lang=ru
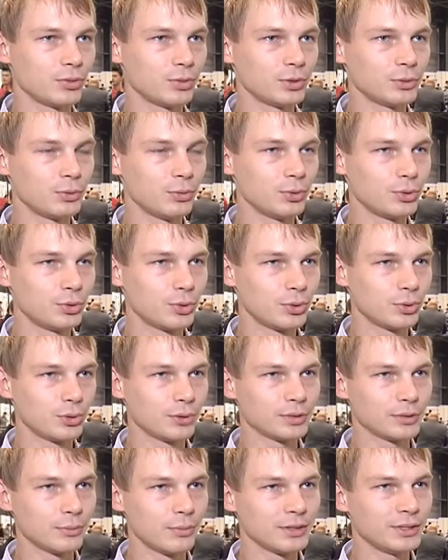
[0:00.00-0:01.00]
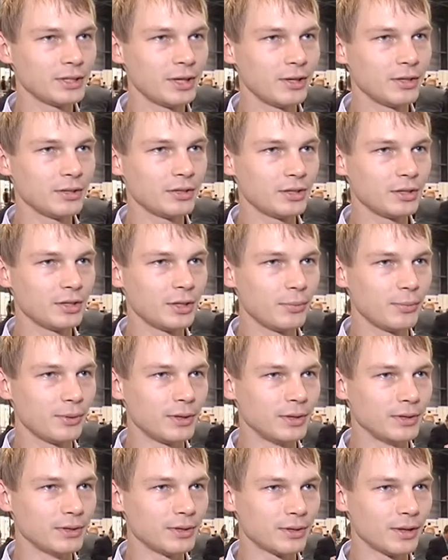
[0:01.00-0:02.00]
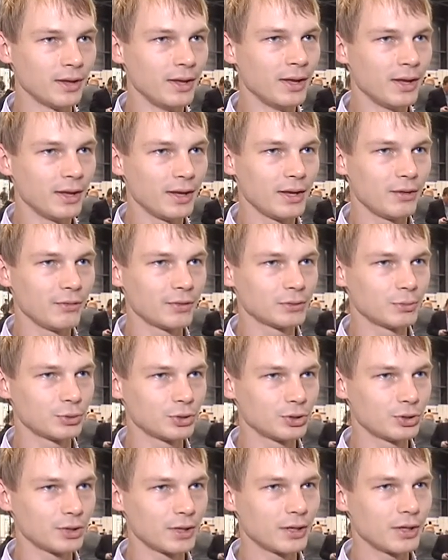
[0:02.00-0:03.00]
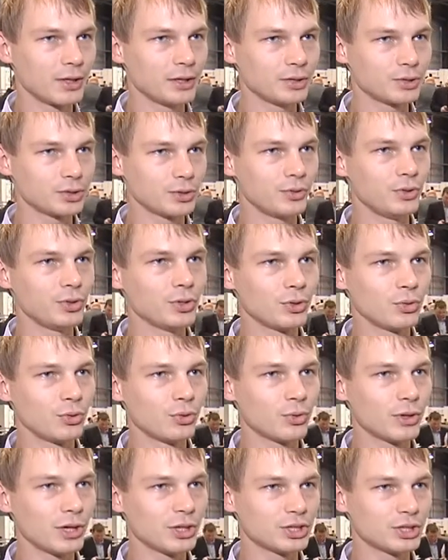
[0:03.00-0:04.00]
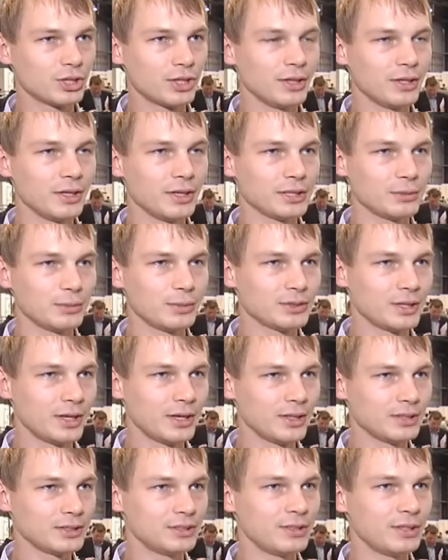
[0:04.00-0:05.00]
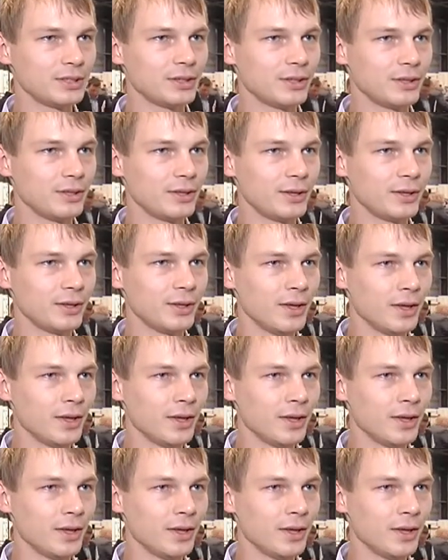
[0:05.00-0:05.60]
То есть будь то самодельный 3D-принтер или, возможно, какие-то сувенирные украшения специально сделанные.